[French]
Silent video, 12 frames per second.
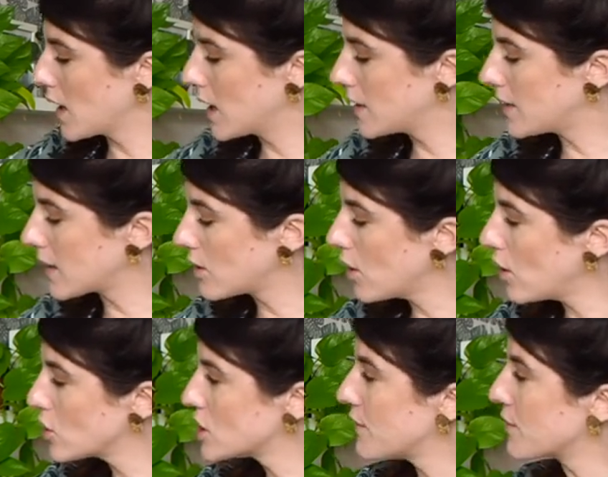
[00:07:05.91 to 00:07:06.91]
Et
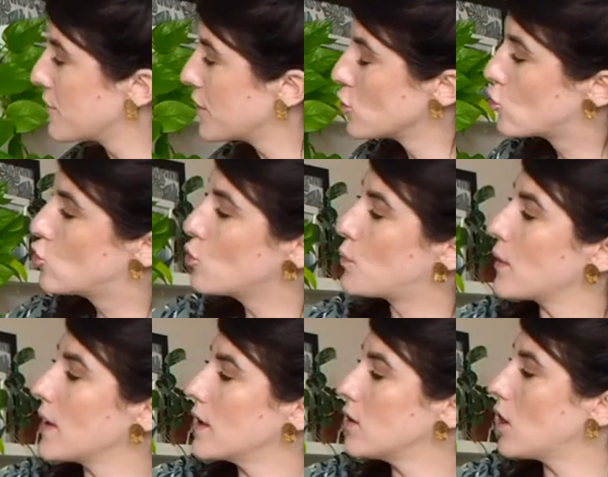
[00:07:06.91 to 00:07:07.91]
d'ailleurs, j'avais fait une coupe
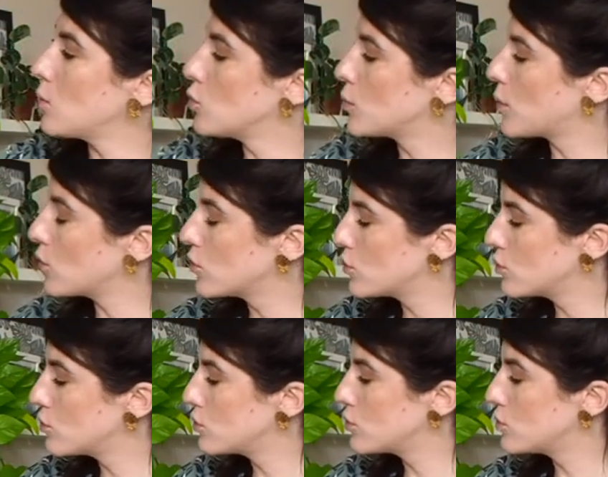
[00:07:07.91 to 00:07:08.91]
énorme
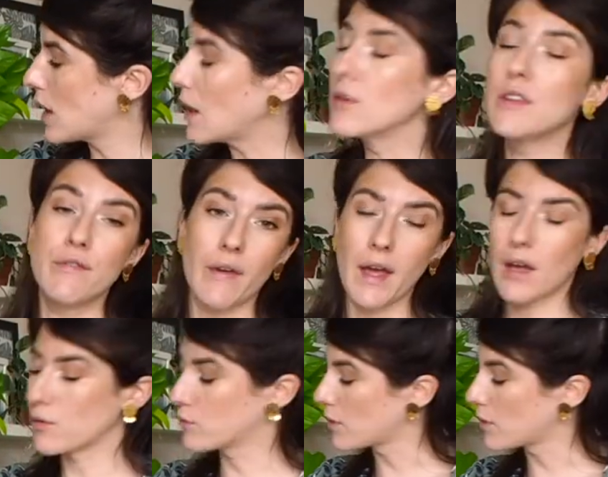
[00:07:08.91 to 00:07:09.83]
en hiver et on